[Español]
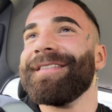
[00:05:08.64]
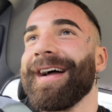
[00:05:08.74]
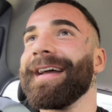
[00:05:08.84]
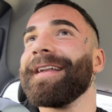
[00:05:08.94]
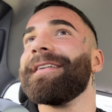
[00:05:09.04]
Me
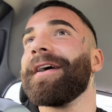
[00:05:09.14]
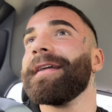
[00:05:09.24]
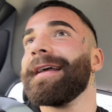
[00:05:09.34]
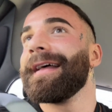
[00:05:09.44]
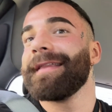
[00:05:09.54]
habían hablado
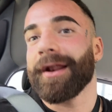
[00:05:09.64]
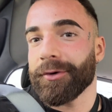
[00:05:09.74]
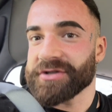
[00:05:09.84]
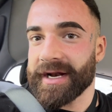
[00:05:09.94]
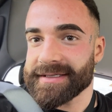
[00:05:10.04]
de,
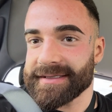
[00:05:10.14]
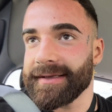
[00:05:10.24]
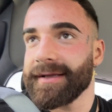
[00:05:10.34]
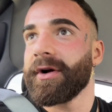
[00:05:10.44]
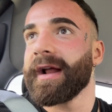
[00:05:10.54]
Rusia en ese
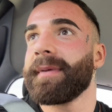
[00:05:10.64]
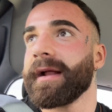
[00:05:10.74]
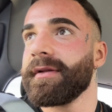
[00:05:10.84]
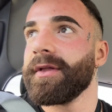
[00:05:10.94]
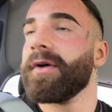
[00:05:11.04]
sentido, que era
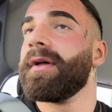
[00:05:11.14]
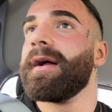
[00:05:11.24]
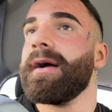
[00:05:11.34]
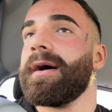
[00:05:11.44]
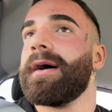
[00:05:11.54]
parecido.
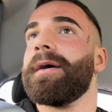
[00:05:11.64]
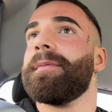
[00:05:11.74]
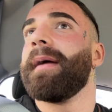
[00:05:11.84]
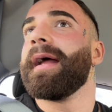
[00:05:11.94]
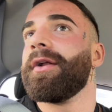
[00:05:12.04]

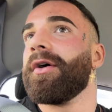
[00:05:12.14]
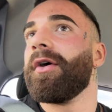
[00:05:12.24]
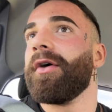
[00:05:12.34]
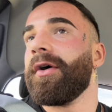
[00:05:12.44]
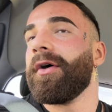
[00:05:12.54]

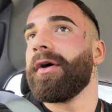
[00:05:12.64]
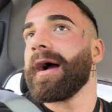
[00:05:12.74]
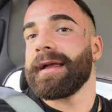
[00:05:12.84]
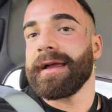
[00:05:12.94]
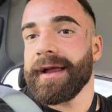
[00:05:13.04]
Pero
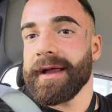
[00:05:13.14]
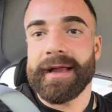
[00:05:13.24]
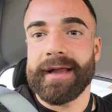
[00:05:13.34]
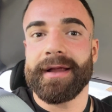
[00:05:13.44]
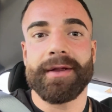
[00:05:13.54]

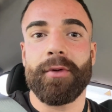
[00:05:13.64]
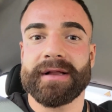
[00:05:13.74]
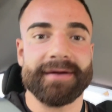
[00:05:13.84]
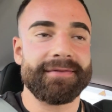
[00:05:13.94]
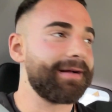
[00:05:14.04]
aquí, what
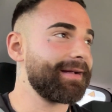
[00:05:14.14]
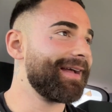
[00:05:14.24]
the fuck.